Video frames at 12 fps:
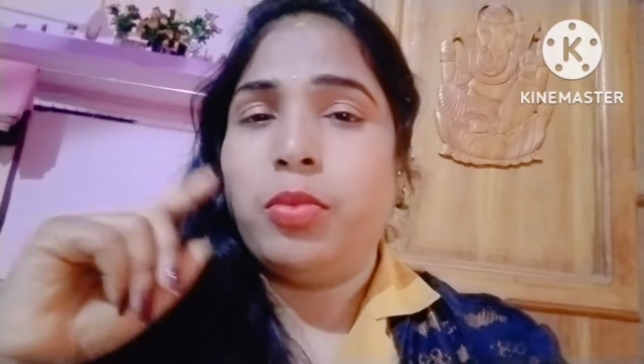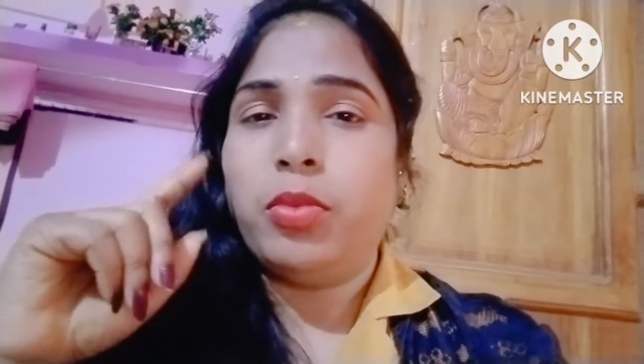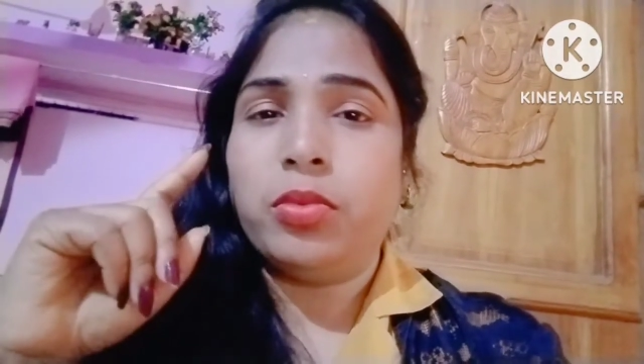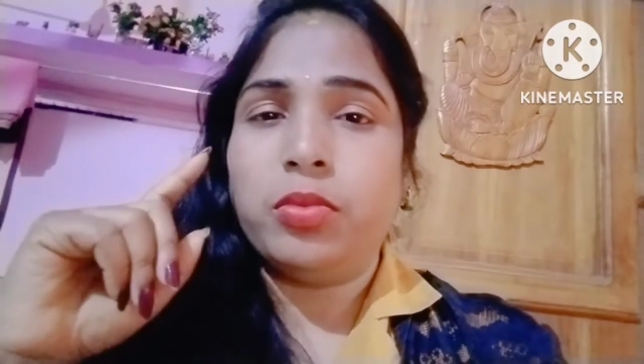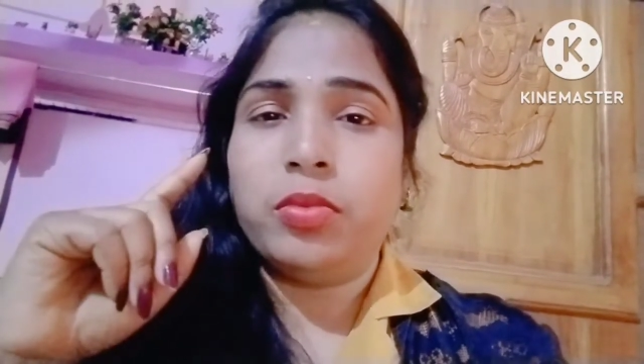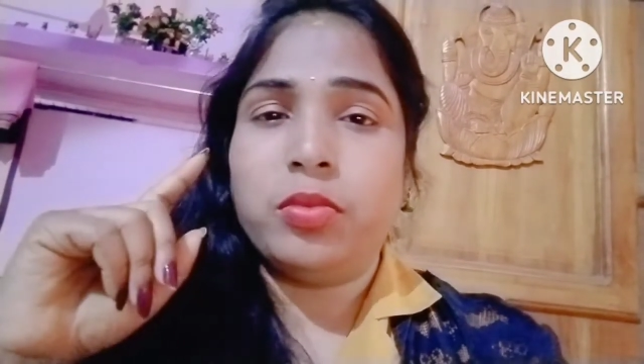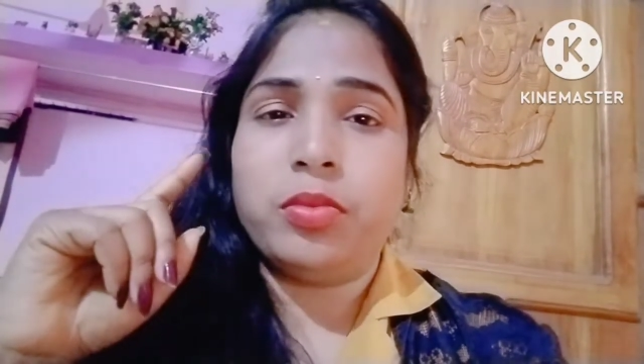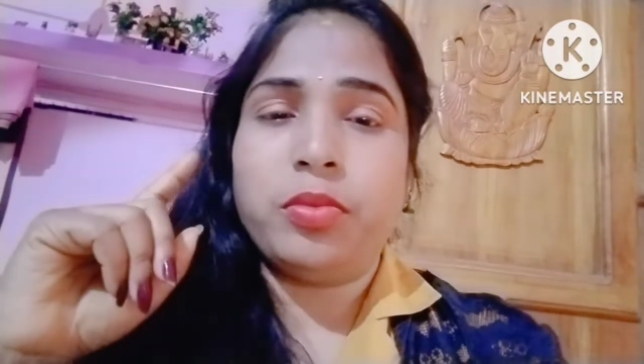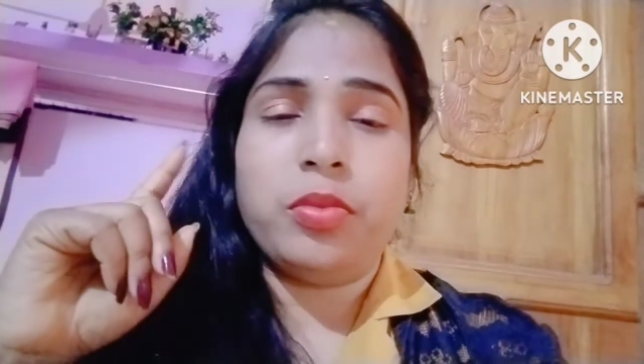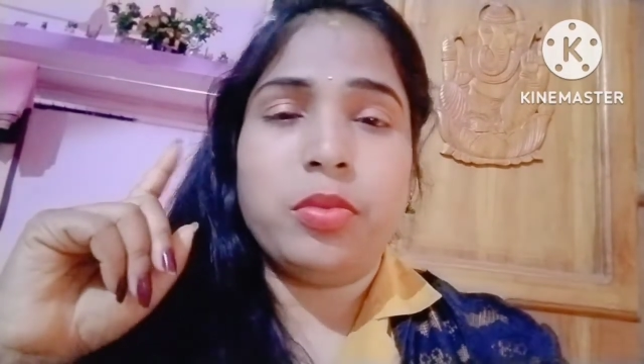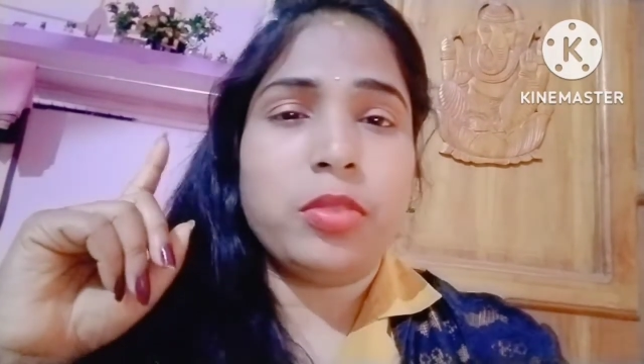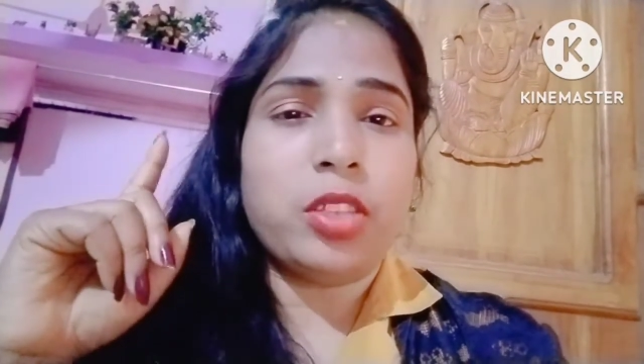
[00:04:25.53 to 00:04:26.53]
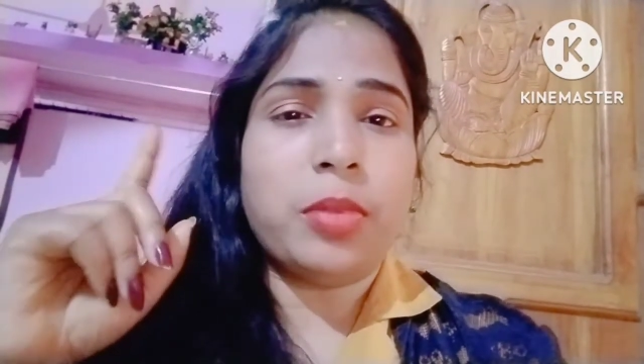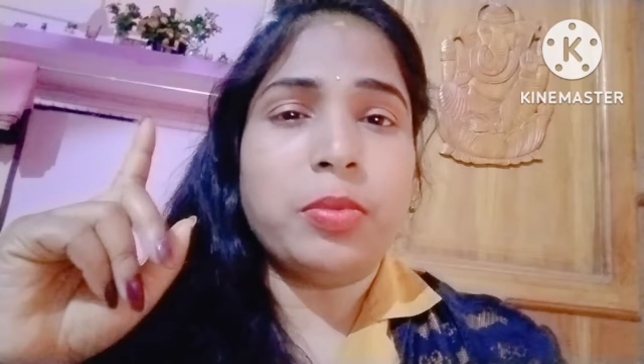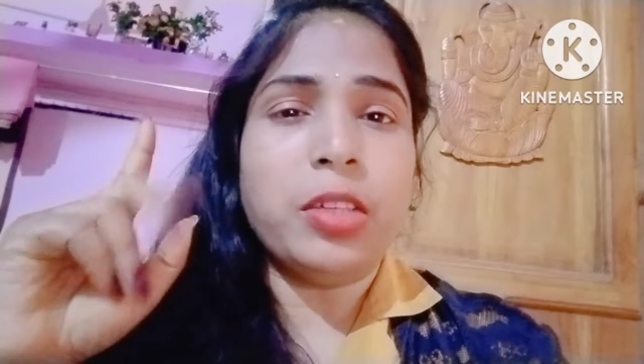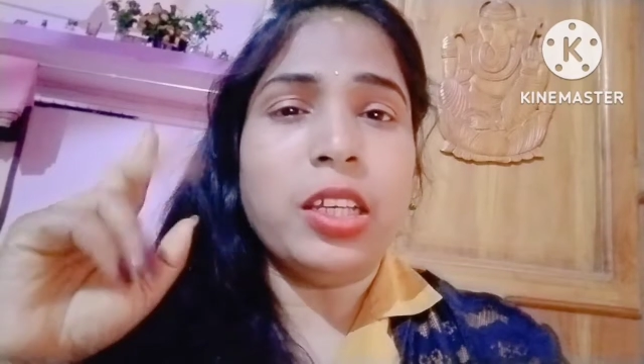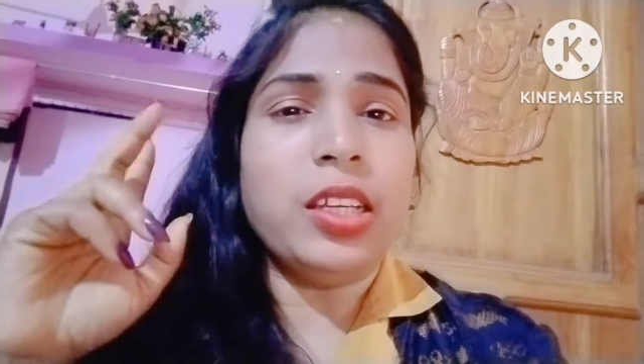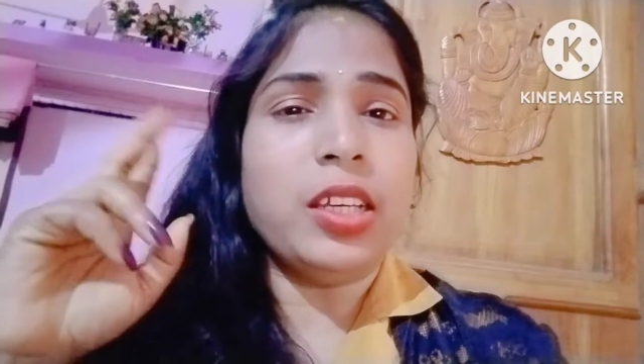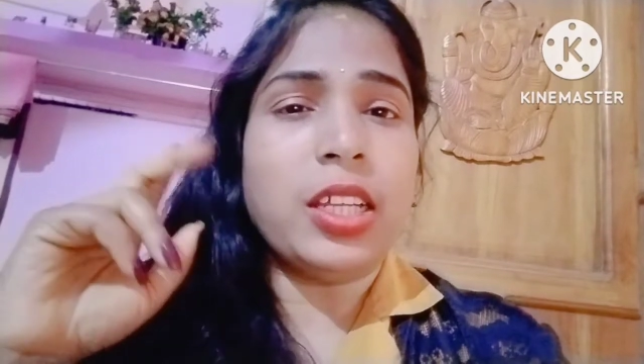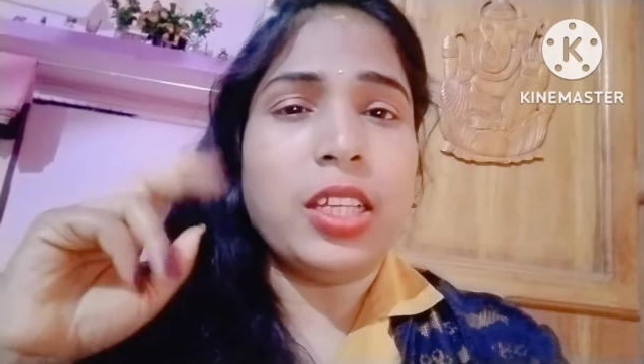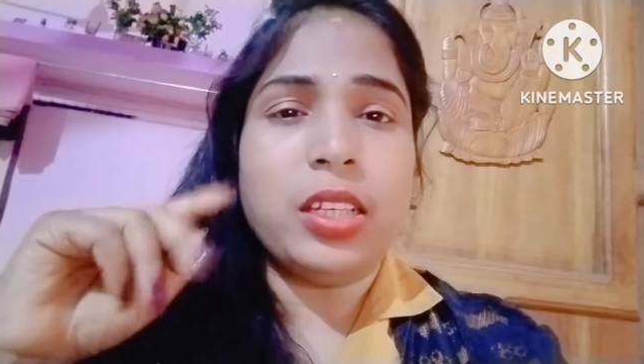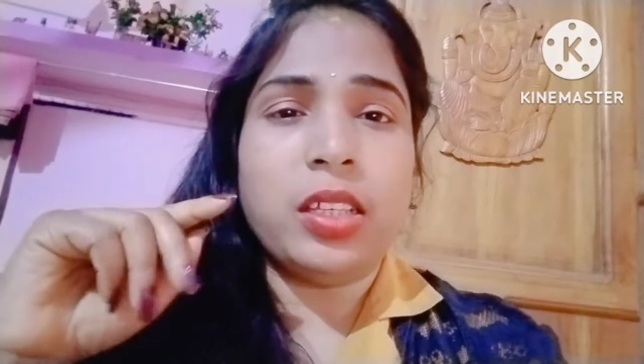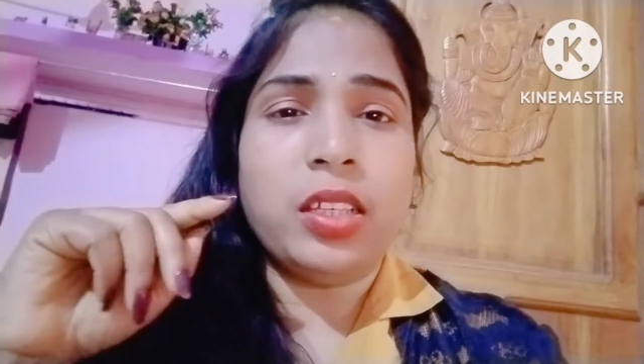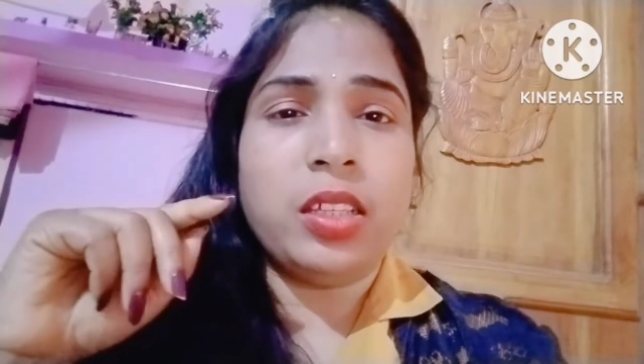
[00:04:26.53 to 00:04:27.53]
थंबनेल हम्म,
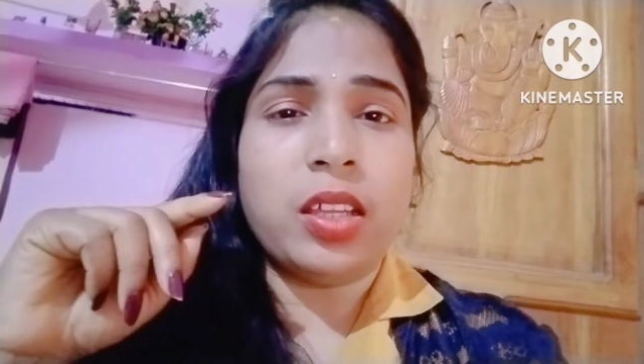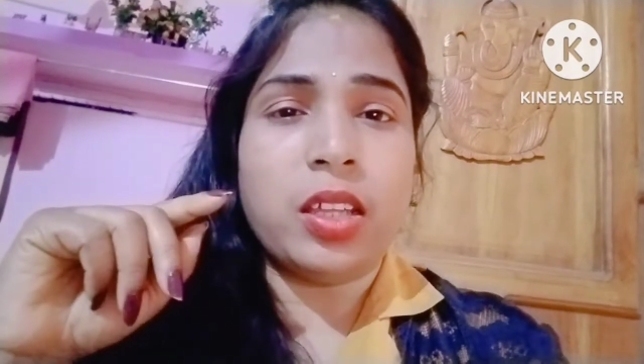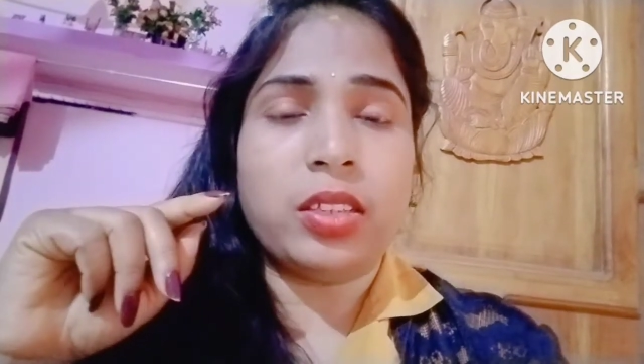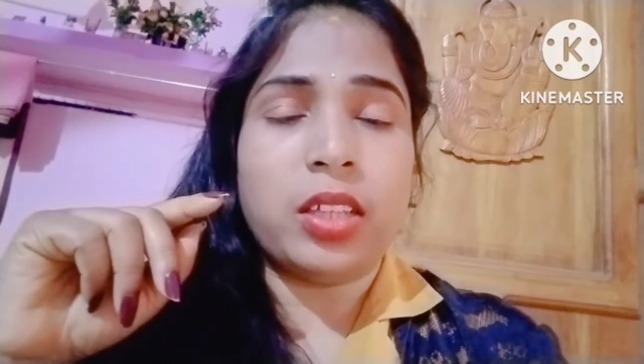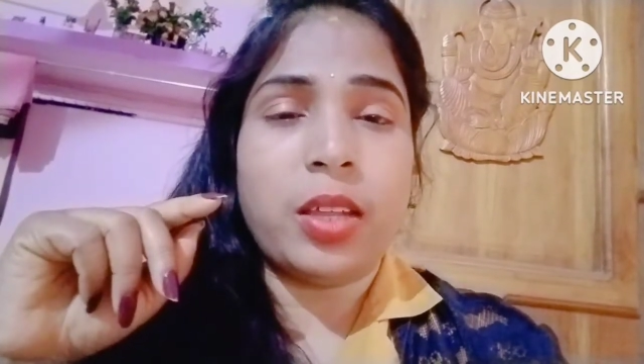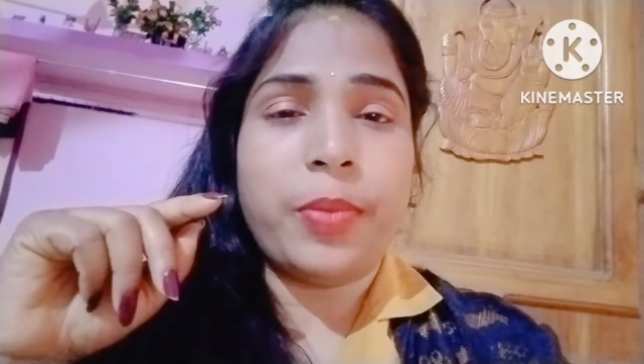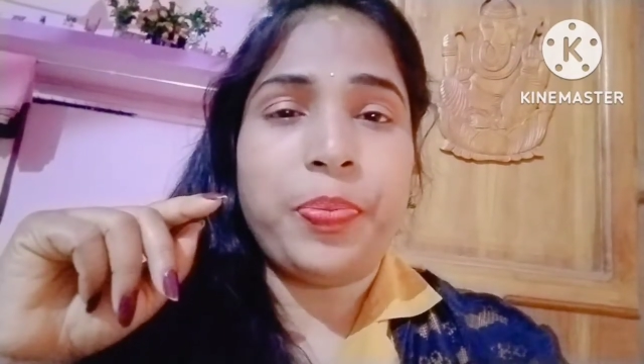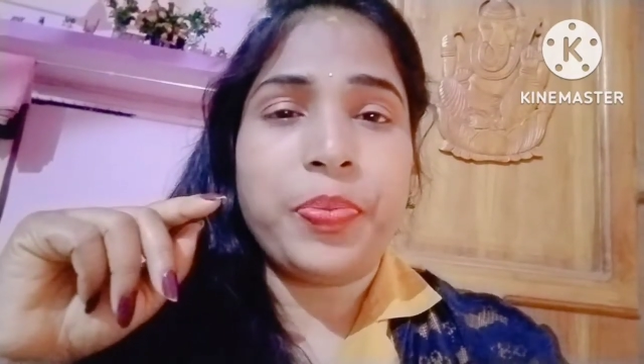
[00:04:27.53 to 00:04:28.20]
लगाना नहीं आता